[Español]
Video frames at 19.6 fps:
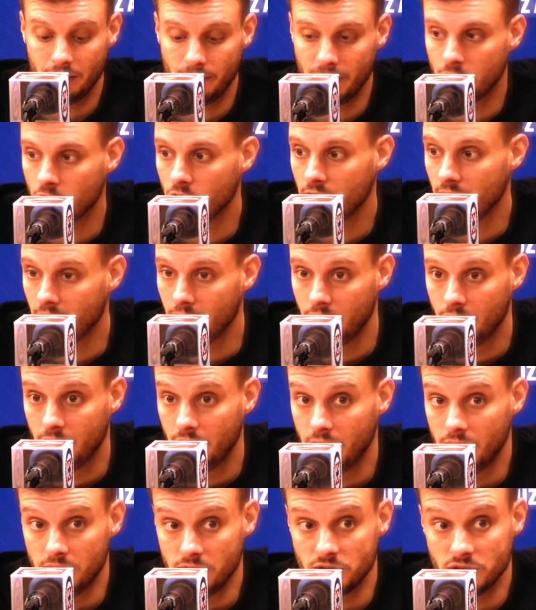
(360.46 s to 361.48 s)
de mejora.
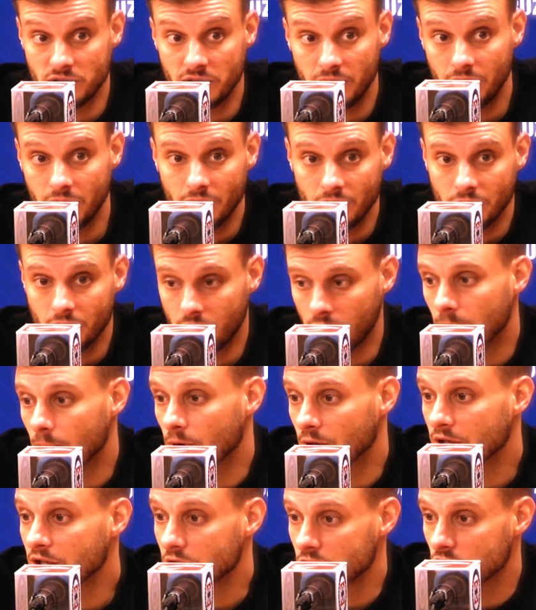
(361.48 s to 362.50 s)
Sí,
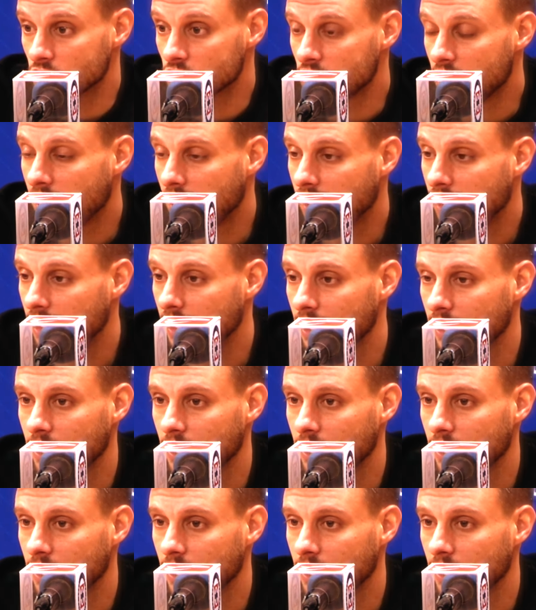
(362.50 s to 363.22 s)
como he dicho ya,